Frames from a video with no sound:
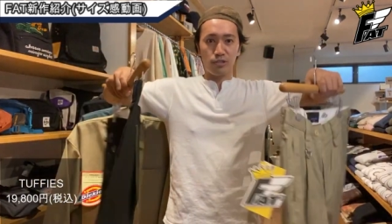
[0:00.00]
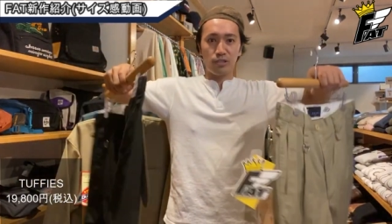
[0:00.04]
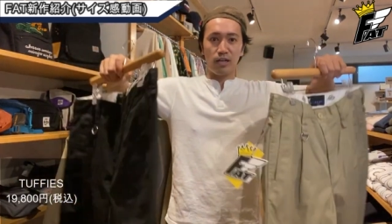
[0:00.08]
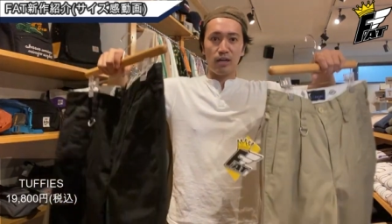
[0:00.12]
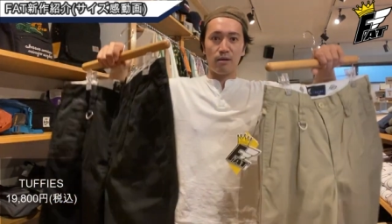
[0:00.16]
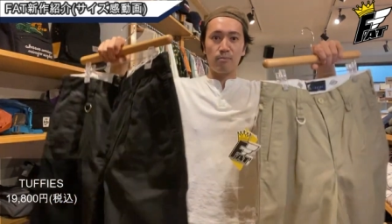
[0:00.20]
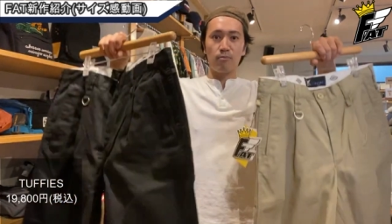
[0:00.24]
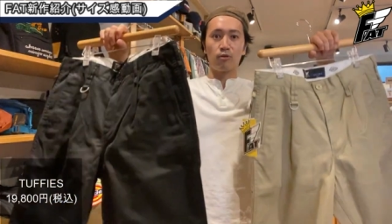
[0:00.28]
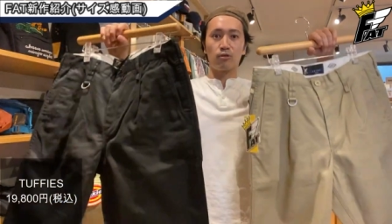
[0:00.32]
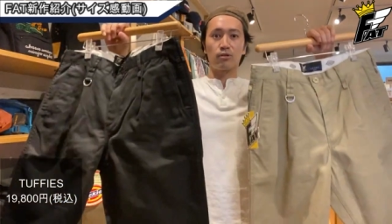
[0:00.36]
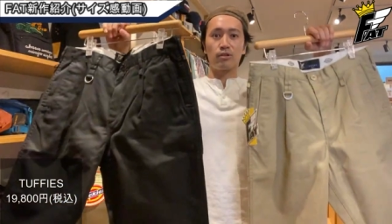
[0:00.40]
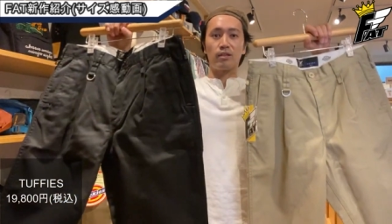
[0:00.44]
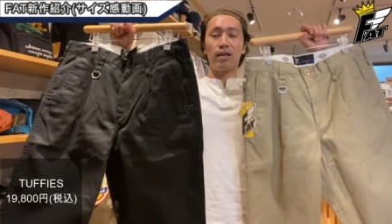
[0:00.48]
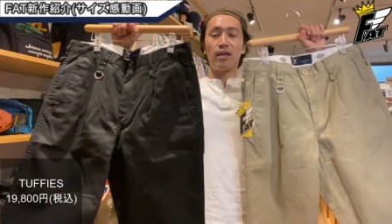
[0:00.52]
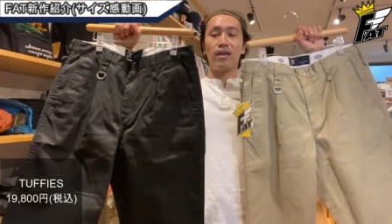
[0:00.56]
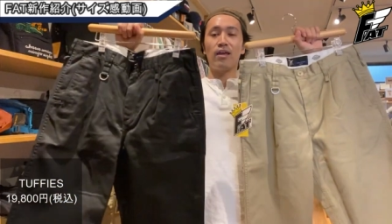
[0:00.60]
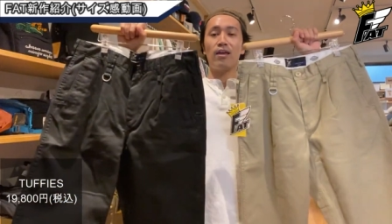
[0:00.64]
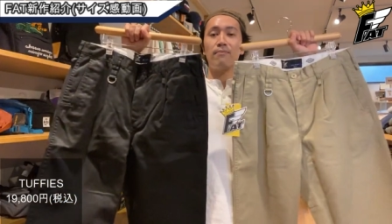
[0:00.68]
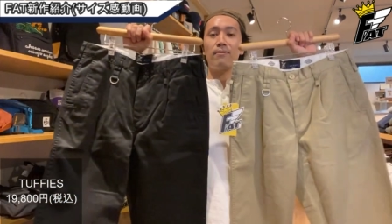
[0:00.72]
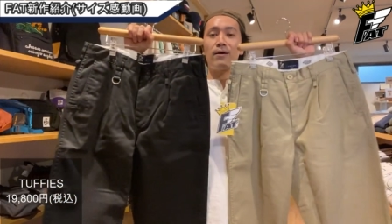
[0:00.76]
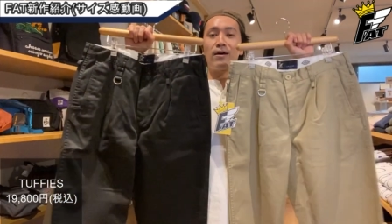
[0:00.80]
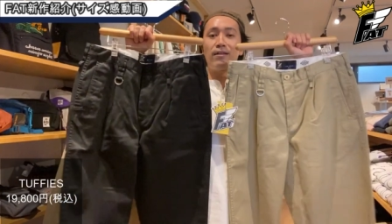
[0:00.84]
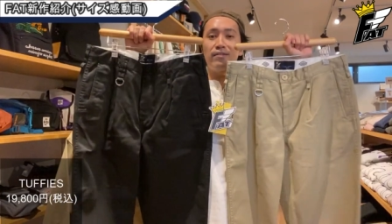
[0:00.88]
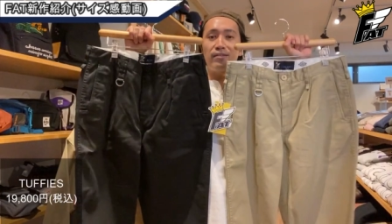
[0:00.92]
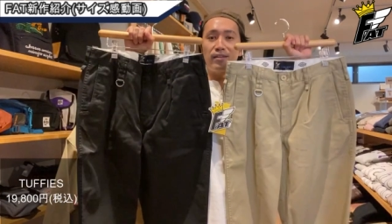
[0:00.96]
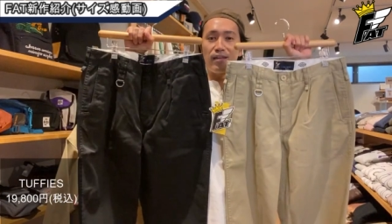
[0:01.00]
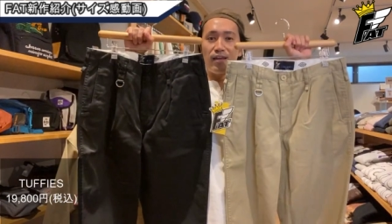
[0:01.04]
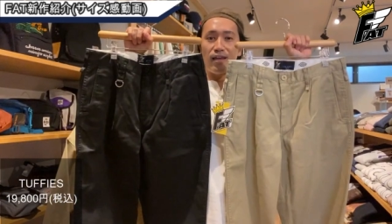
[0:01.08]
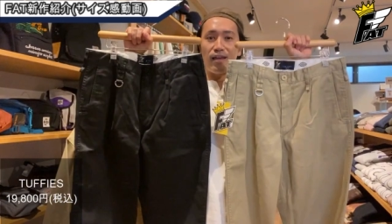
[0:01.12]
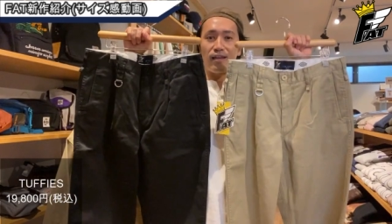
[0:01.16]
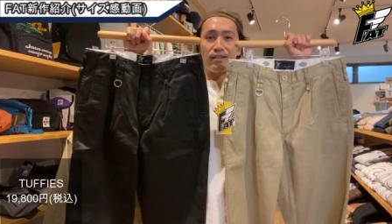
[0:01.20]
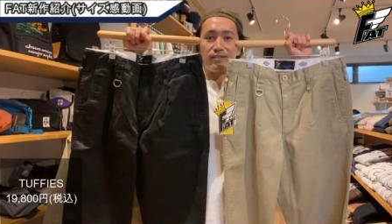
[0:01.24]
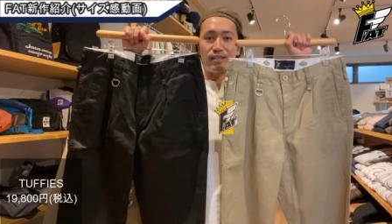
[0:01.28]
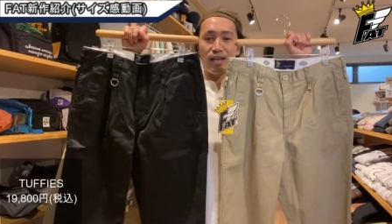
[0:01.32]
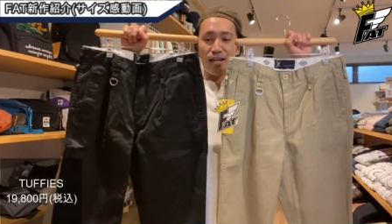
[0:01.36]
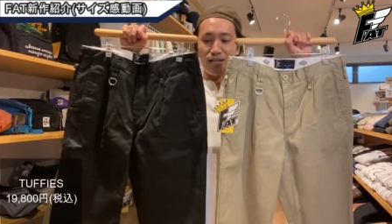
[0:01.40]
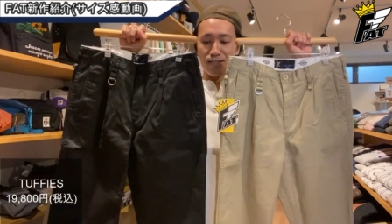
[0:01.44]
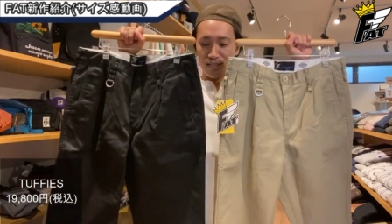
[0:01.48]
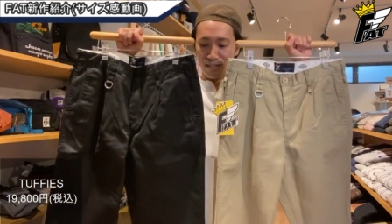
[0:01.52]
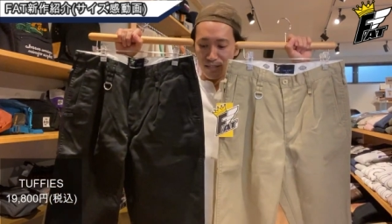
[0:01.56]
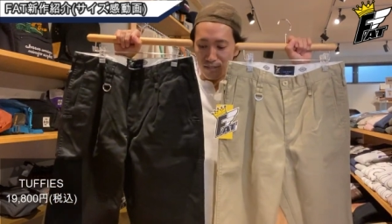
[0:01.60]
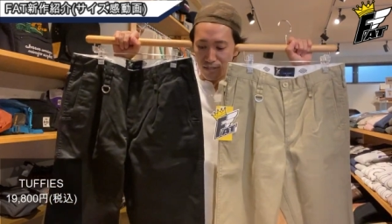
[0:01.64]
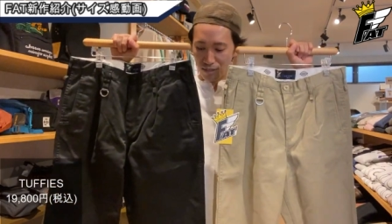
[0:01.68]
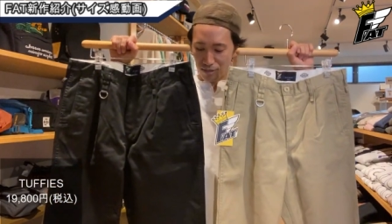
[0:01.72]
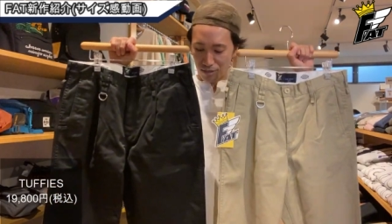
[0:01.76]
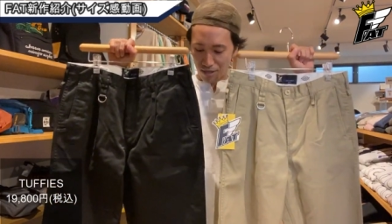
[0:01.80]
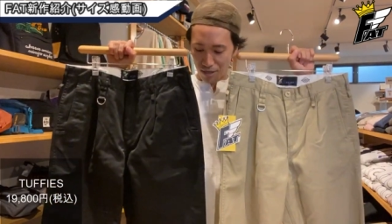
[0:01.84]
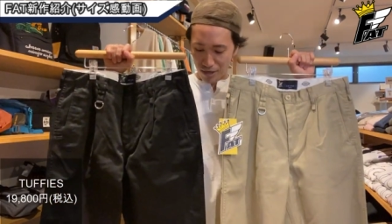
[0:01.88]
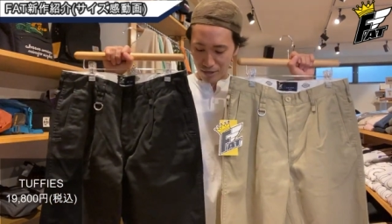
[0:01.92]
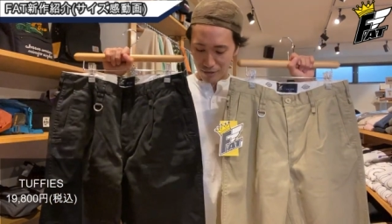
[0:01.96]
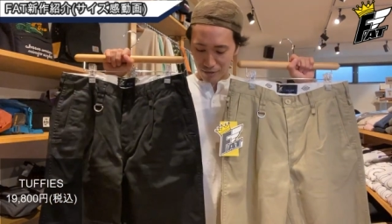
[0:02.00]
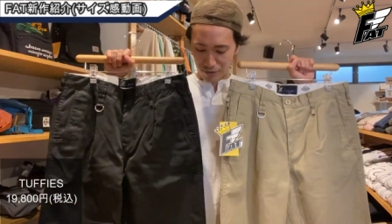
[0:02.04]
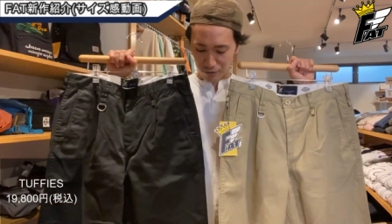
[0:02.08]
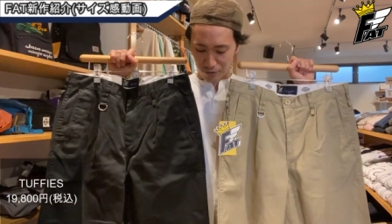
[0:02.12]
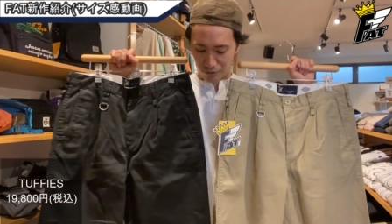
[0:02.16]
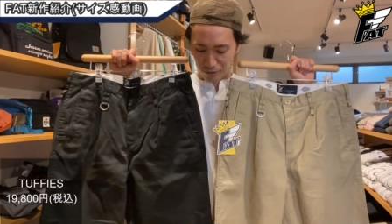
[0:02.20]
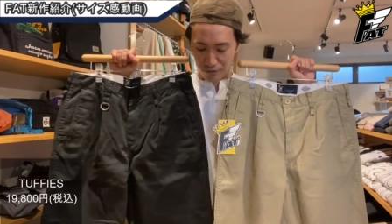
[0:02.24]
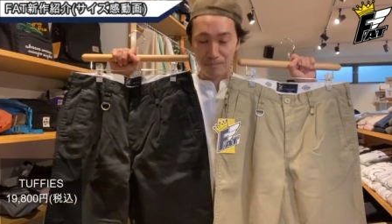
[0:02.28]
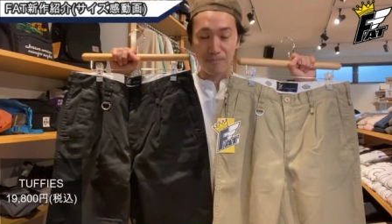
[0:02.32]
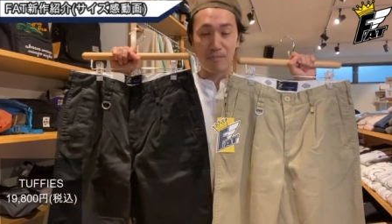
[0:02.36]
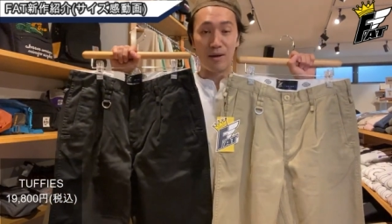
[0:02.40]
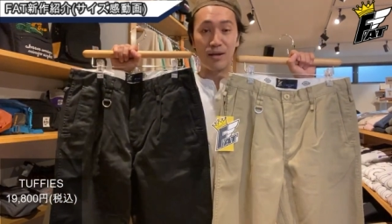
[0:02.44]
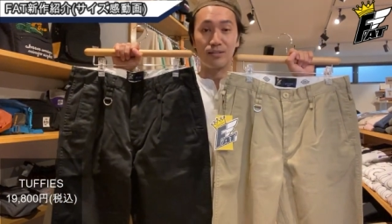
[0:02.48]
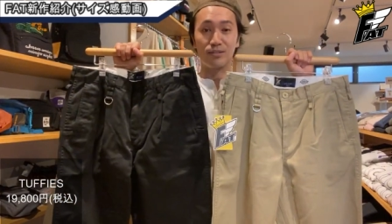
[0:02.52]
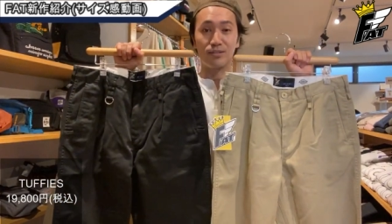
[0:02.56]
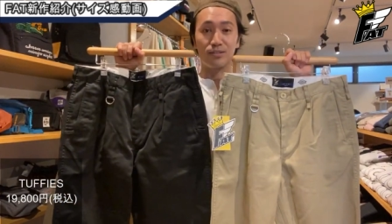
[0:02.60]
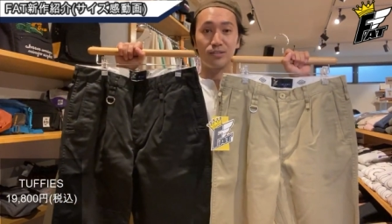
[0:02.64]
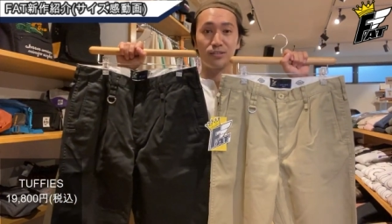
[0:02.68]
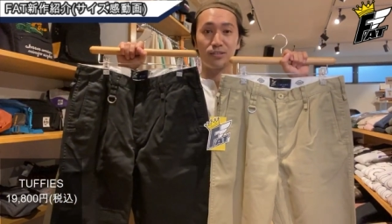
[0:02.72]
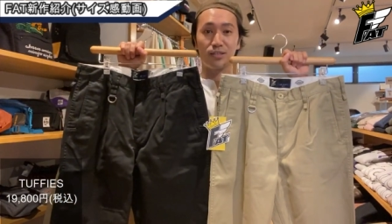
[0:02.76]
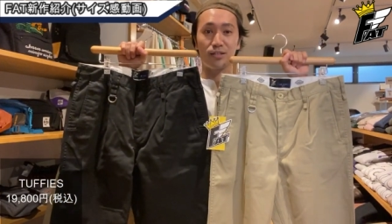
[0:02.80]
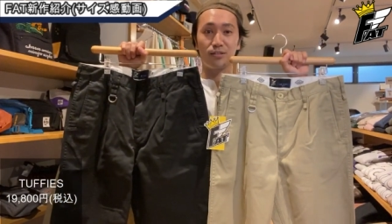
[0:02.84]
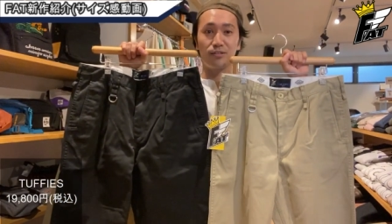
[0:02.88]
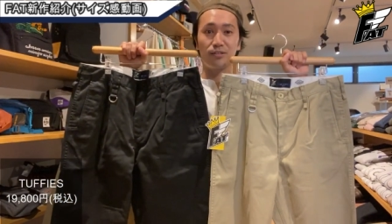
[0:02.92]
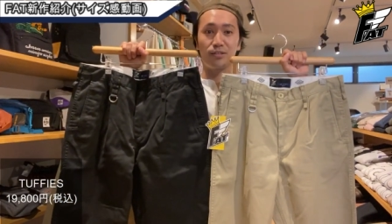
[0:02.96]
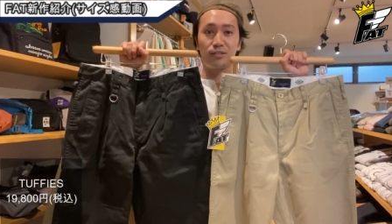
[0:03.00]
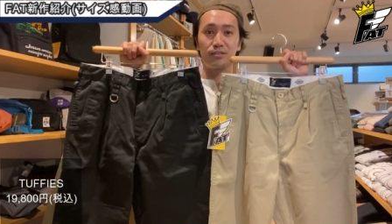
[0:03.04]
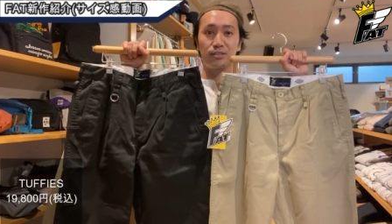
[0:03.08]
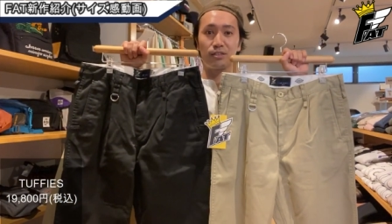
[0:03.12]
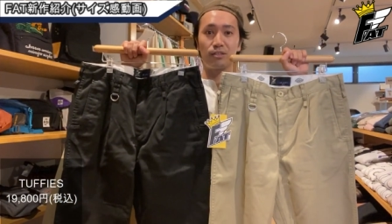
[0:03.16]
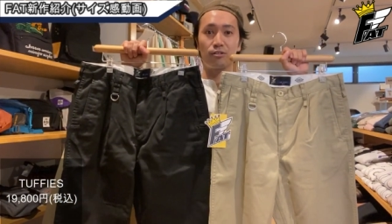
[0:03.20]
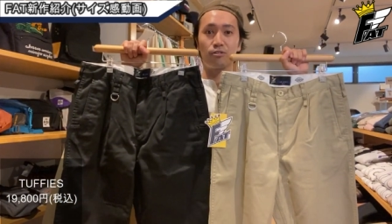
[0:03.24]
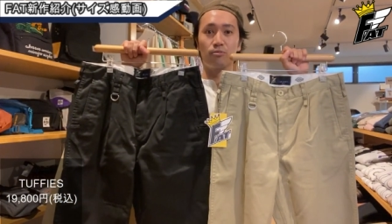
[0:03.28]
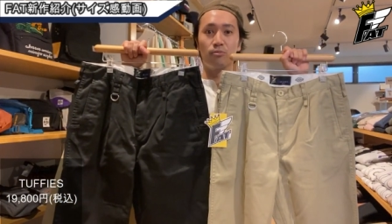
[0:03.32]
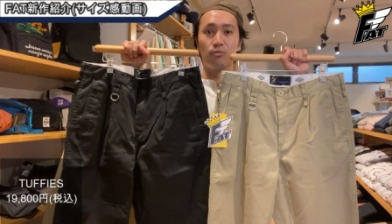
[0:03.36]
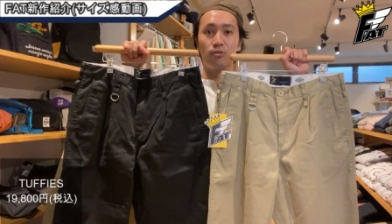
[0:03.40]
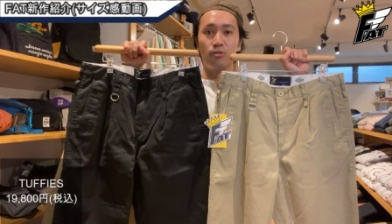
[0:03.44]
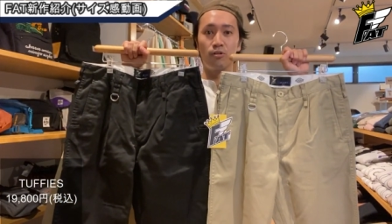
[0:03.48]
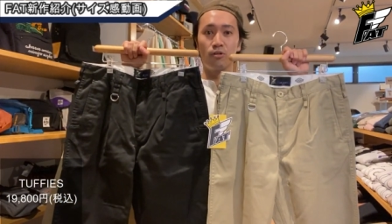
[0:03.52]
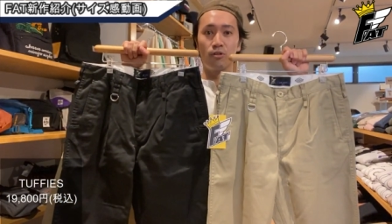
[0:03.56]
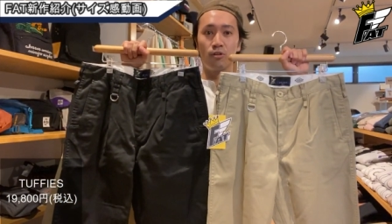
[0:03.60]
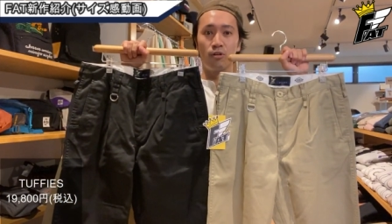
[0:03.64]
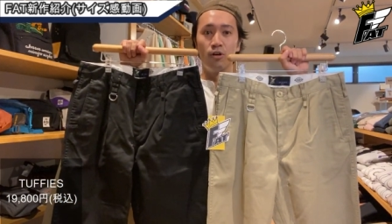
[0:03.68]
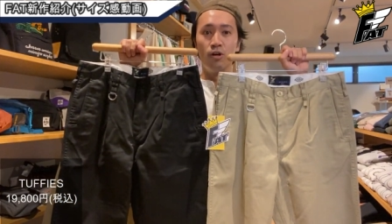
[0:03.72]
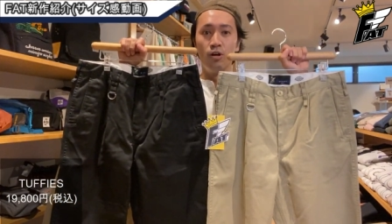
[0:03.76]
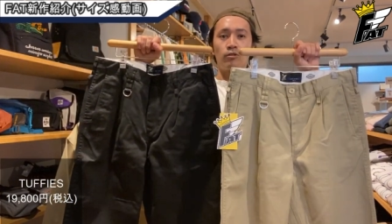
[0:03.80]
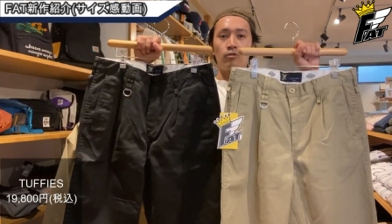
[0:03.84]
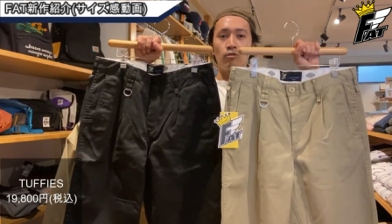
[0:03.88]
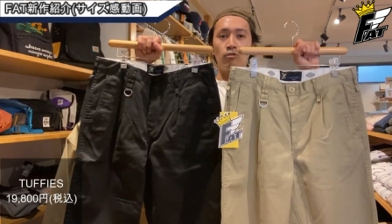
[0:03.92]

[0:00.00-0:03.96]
ちらはもう定番で最近出ているパンツなんですけども、